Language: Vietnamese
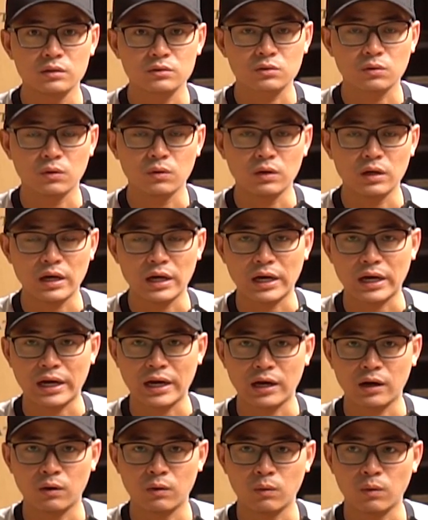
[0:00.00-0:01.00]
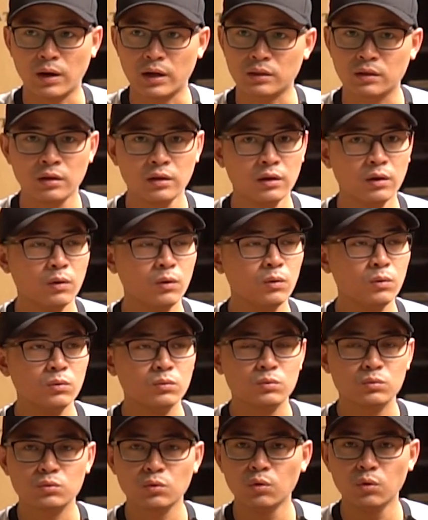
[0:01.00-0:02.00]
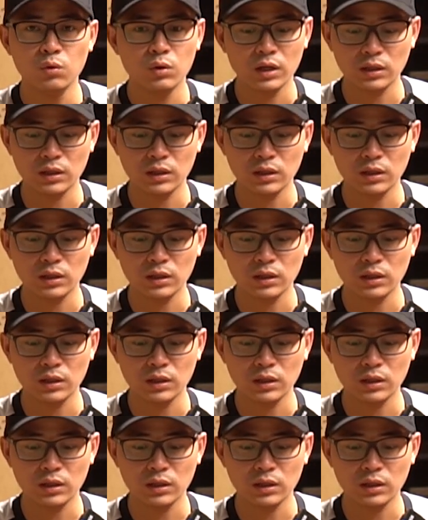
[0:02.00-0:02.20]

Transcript: rồi là hàng hóa thiếu đủ